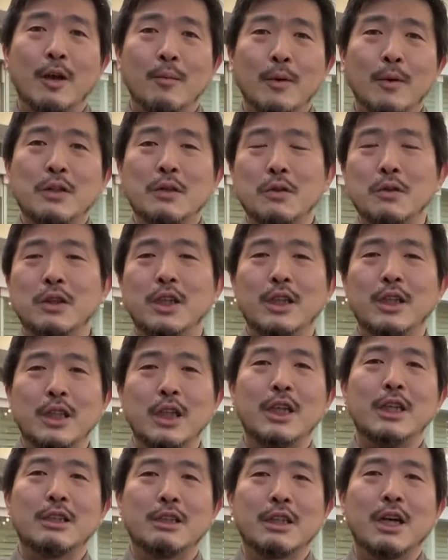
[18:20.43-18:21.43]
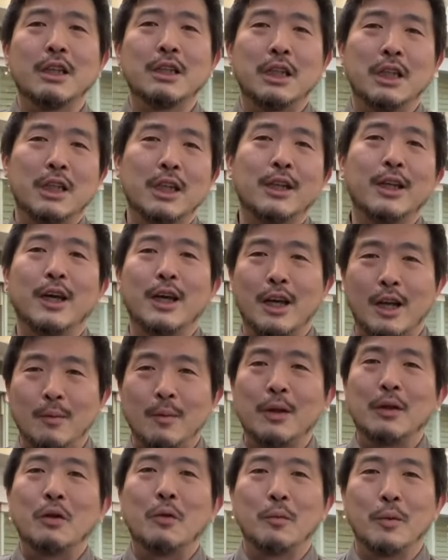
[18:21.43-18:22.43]
まあ、その点ぜひ使っていただけれ
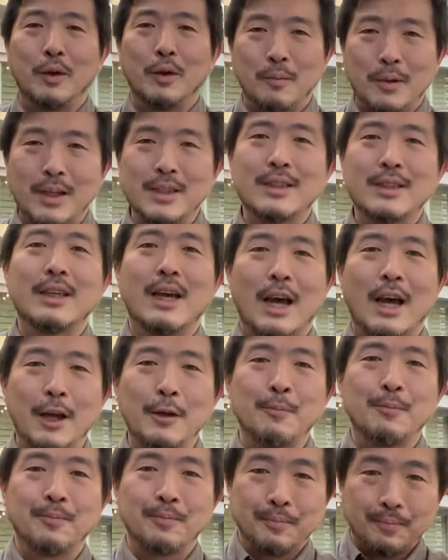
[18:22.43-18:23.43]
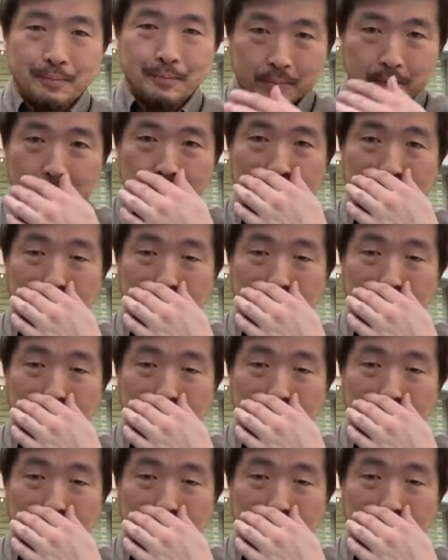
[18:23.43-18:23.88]
ばと思います。はい。まあ、これ